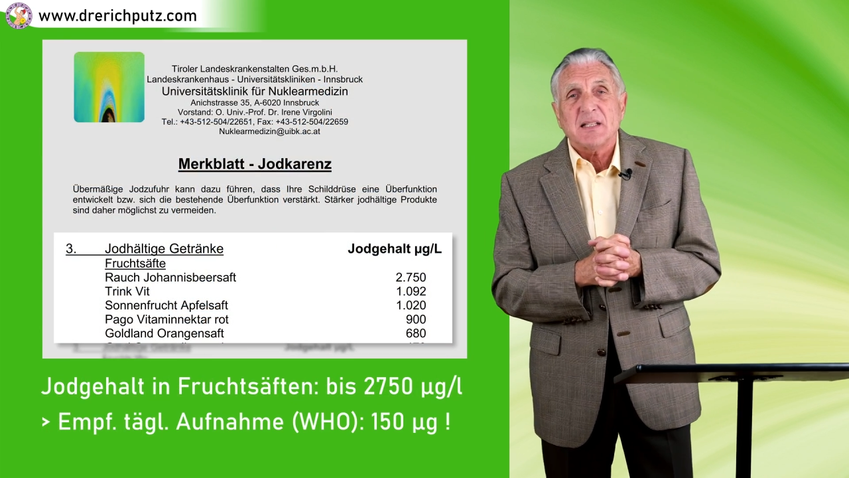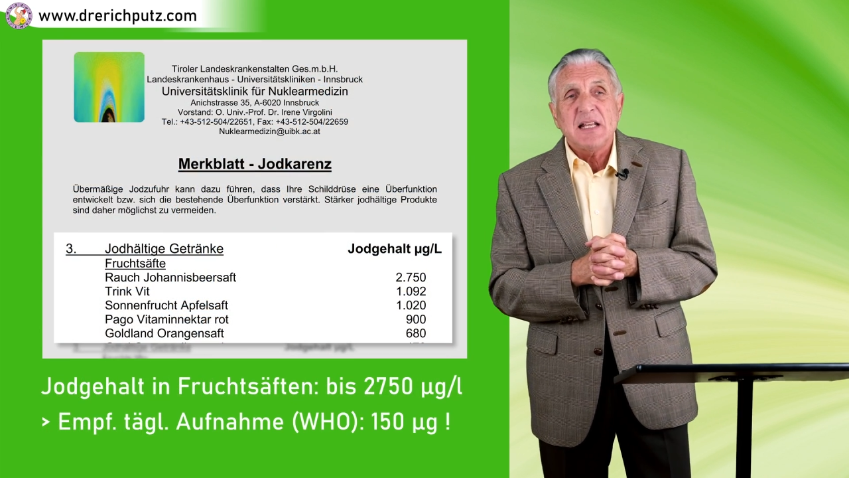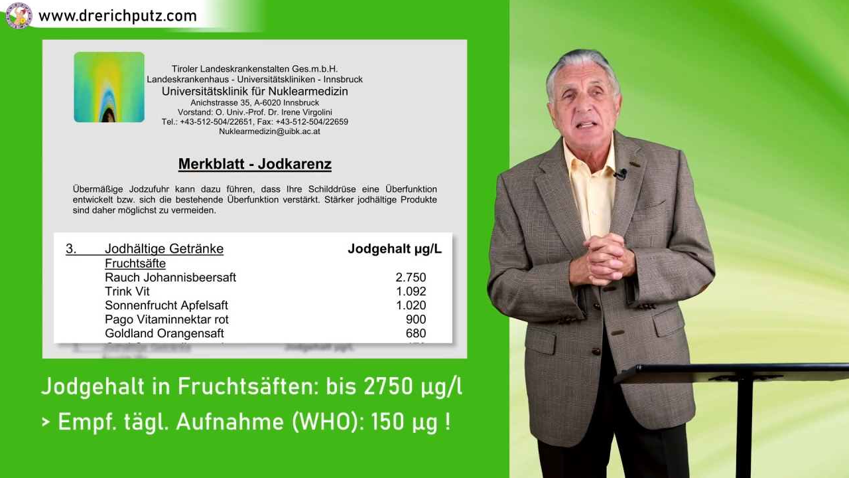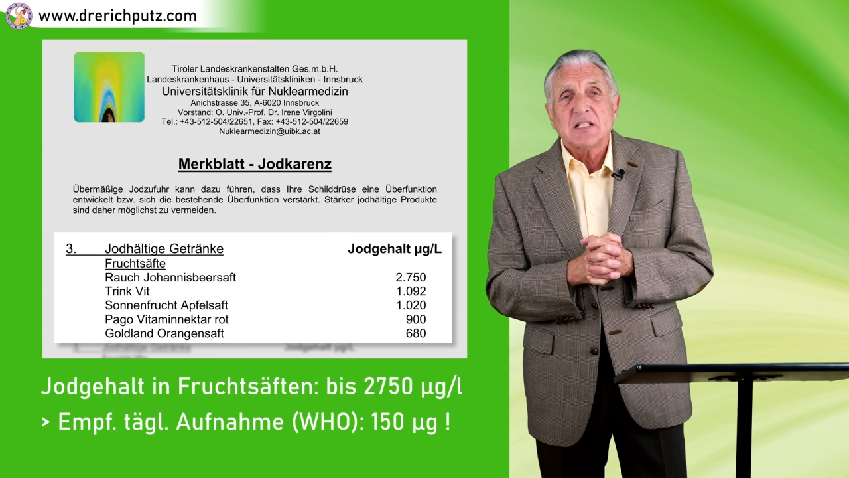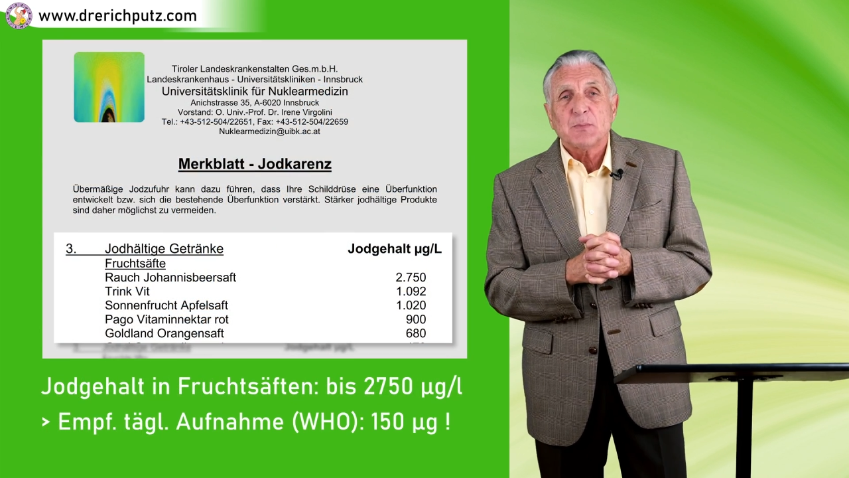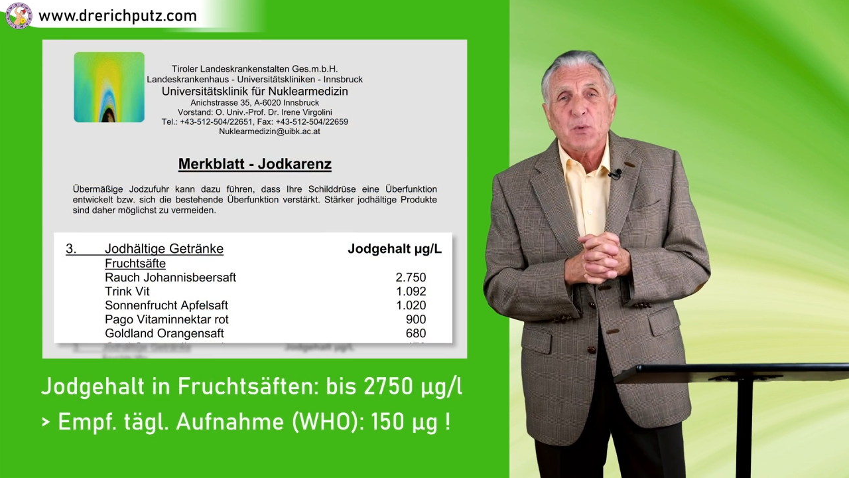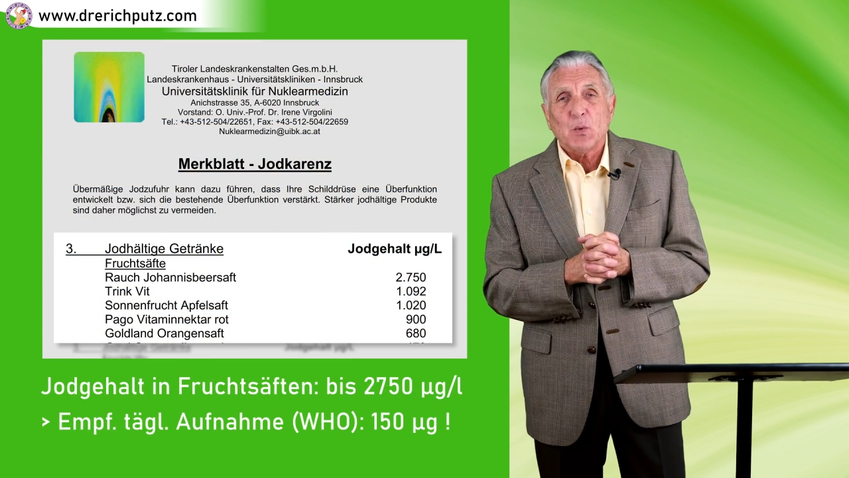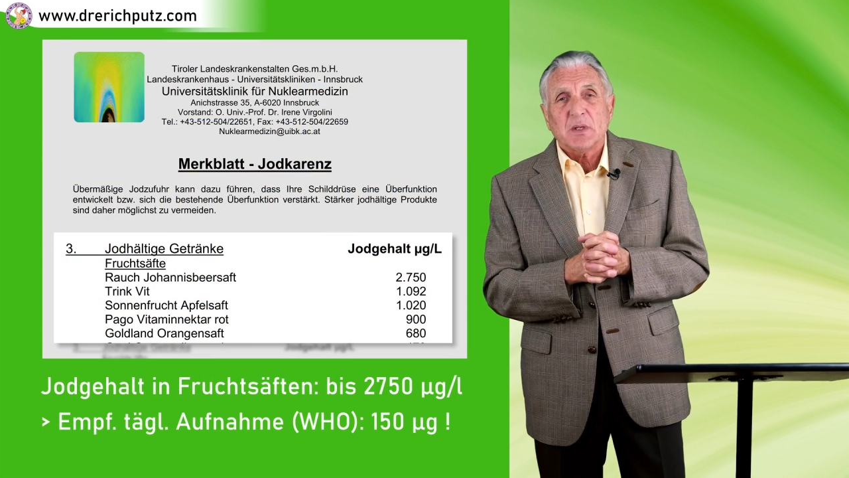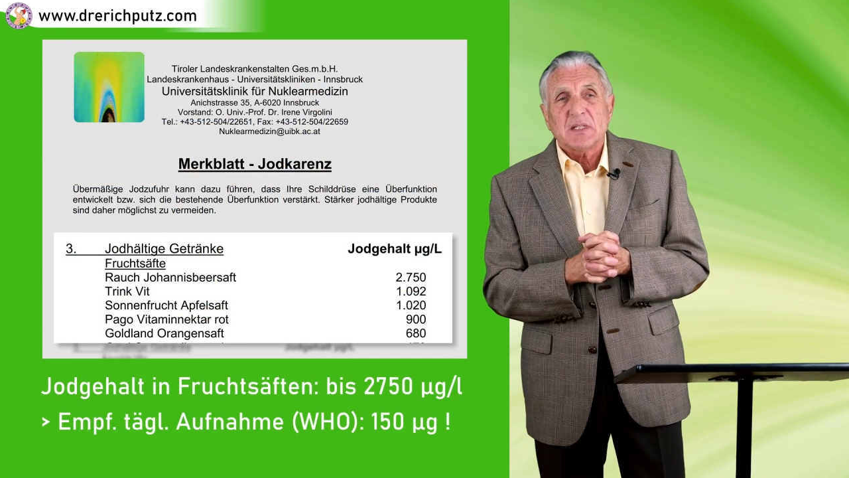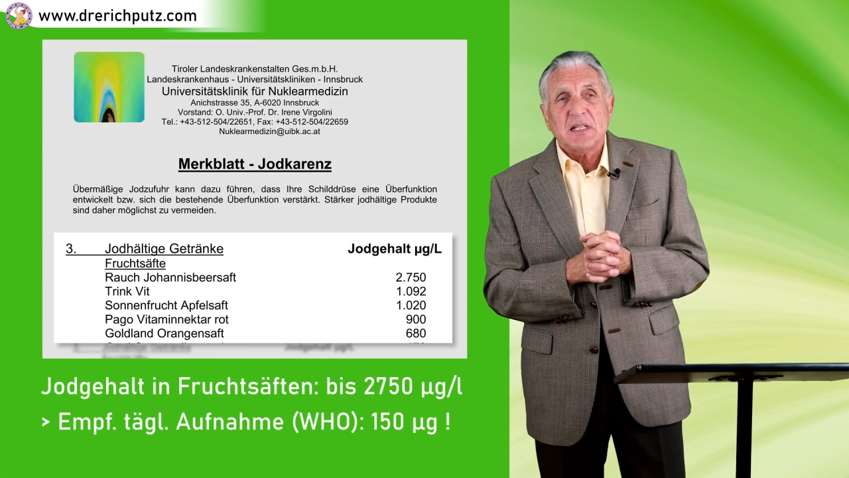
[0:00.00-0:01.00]

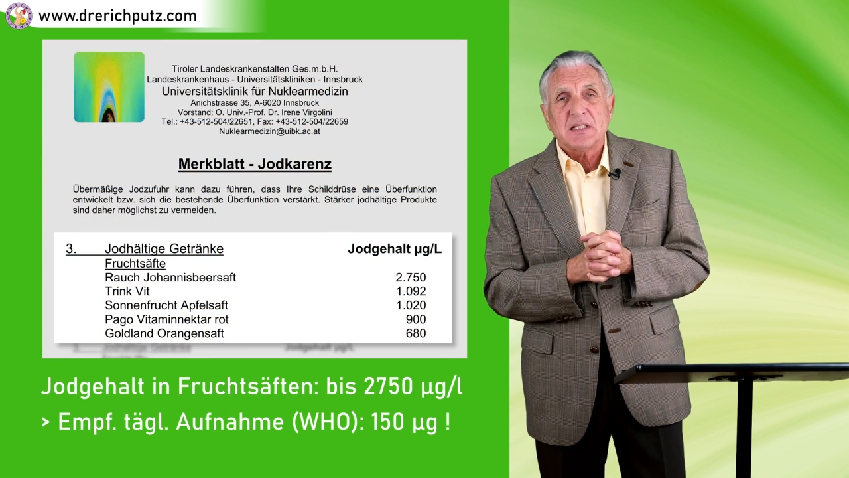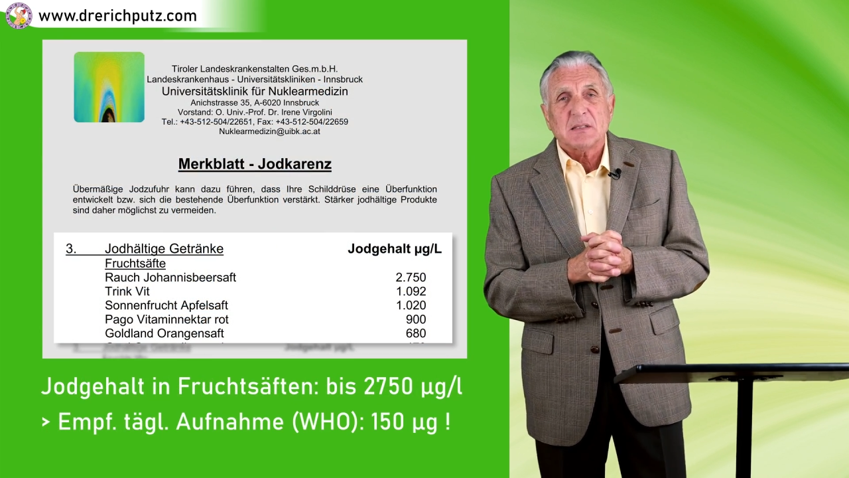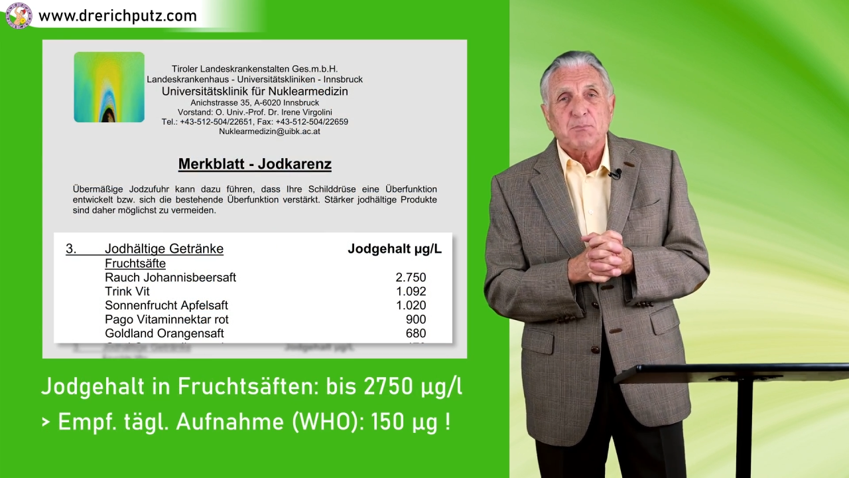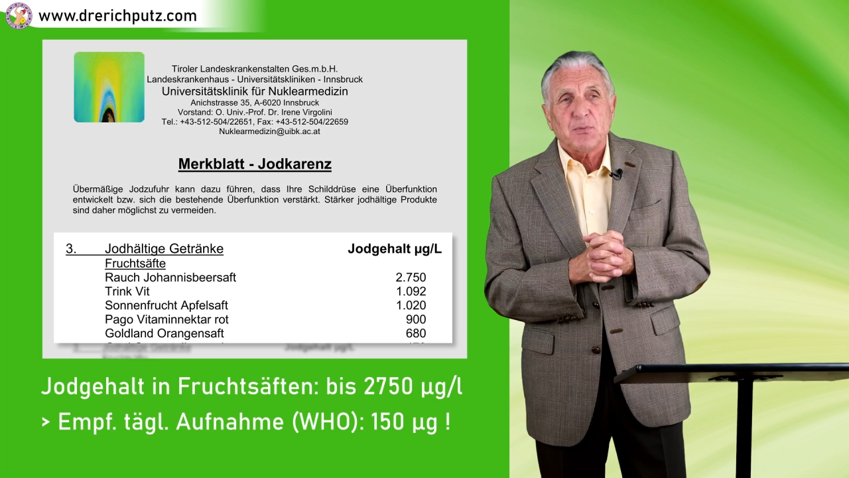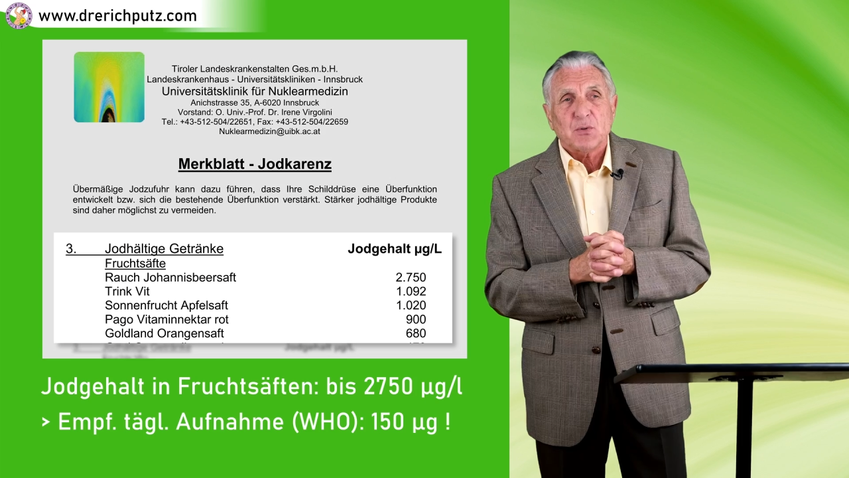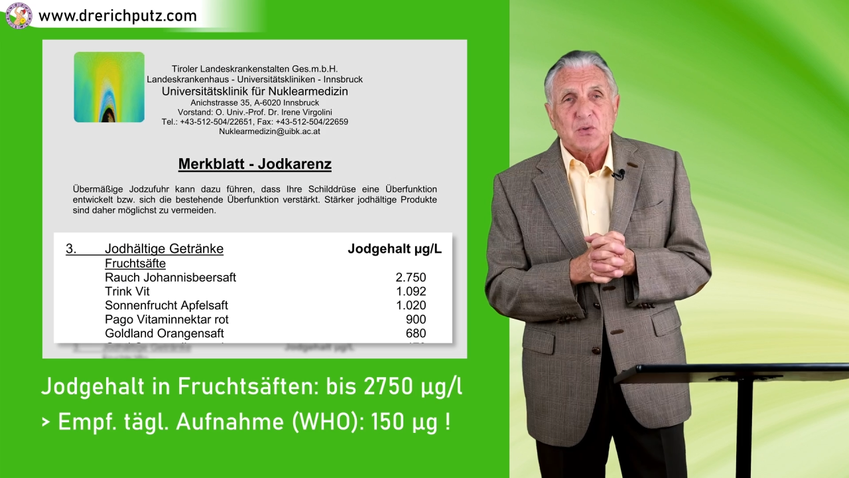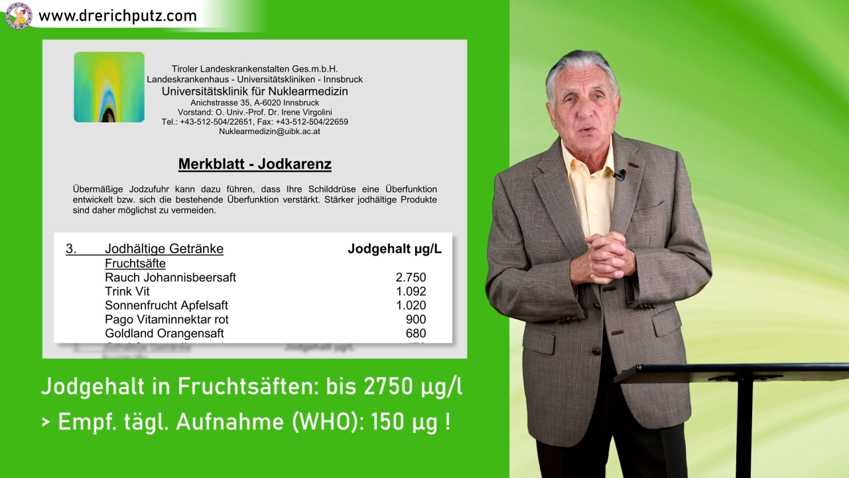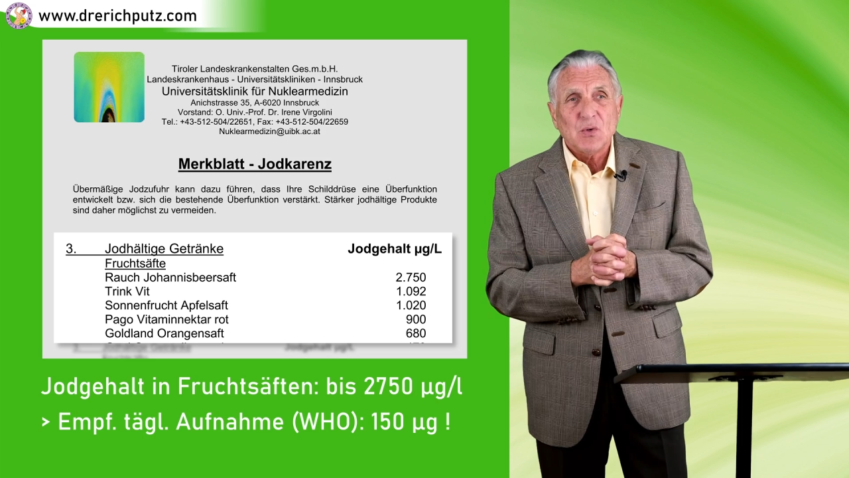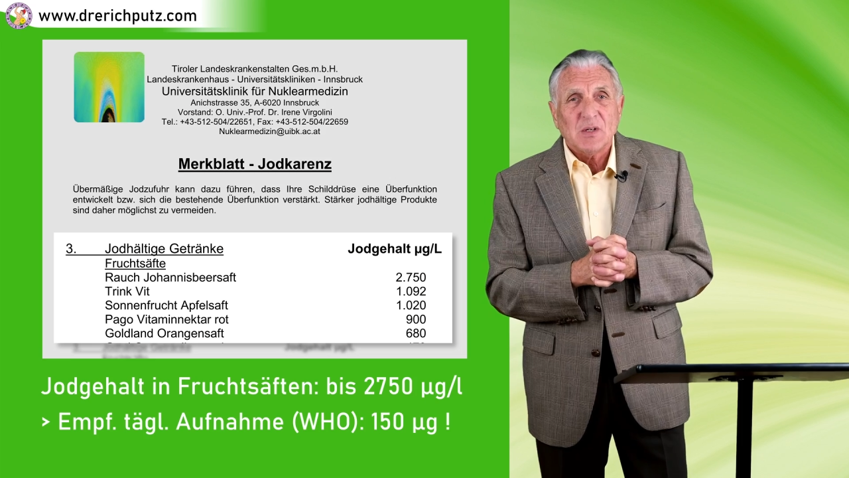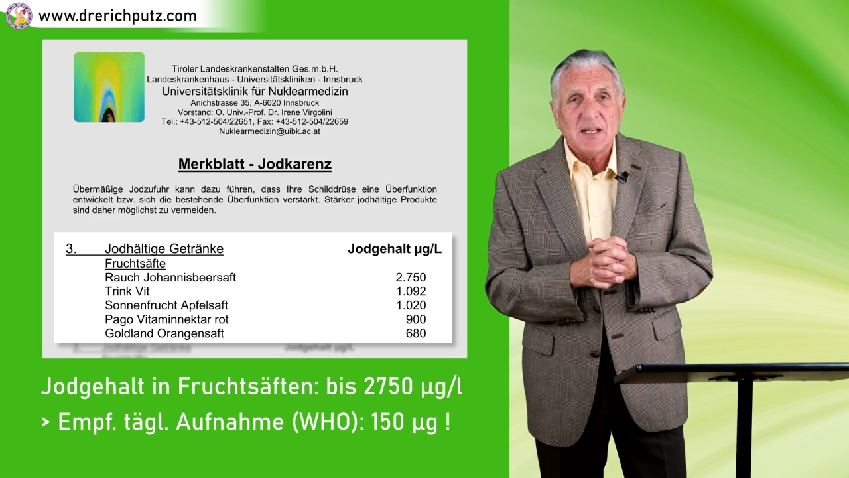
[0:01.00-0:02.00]
Innsbruck
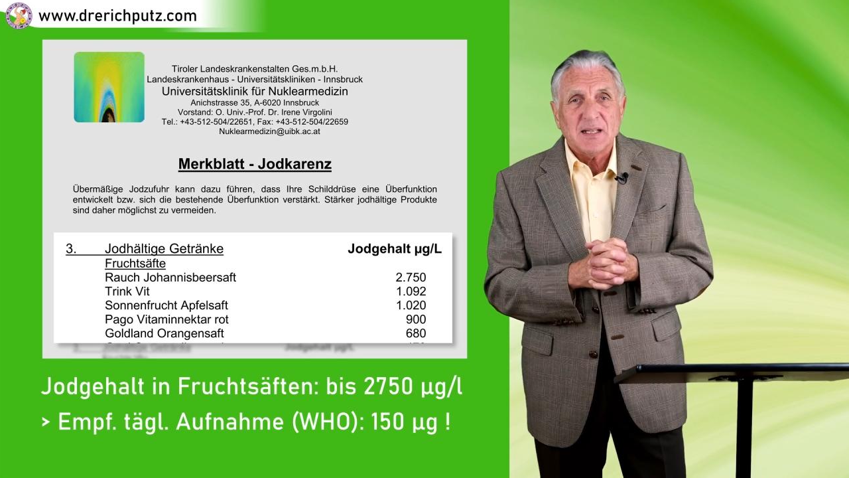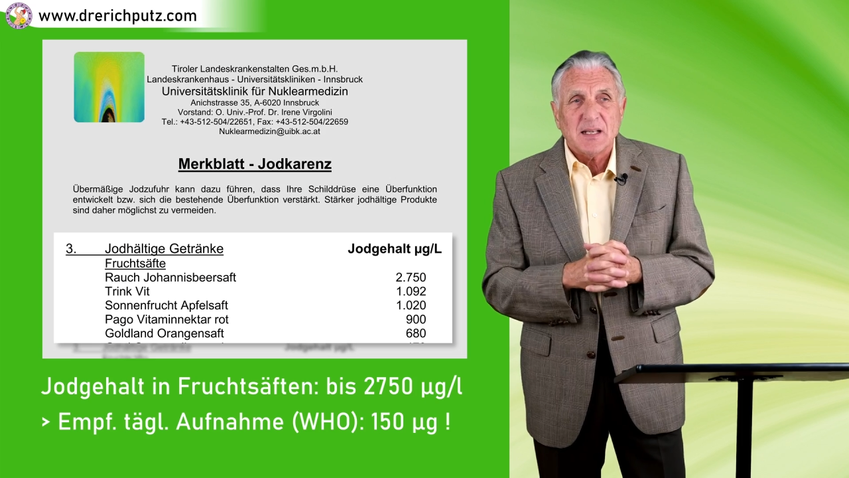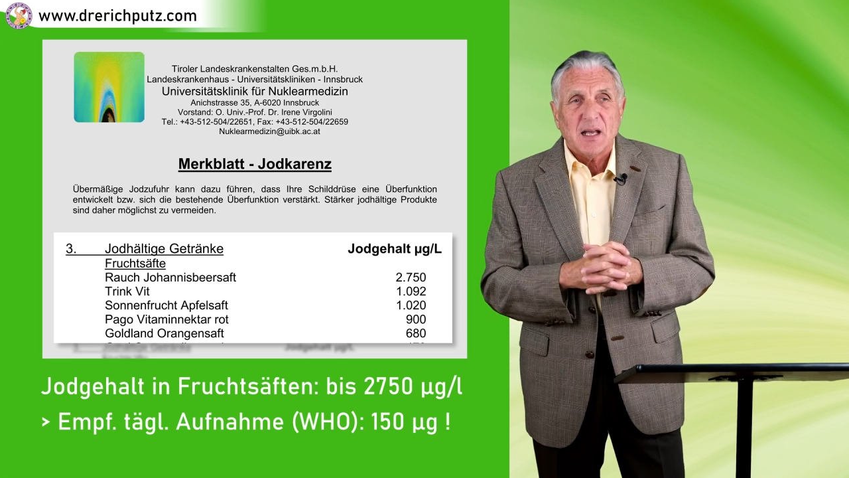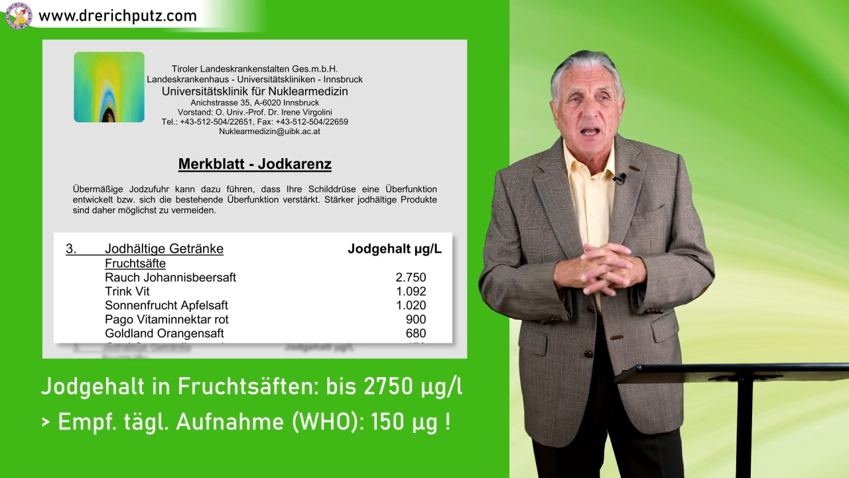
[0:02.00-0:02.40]
diesbezüglich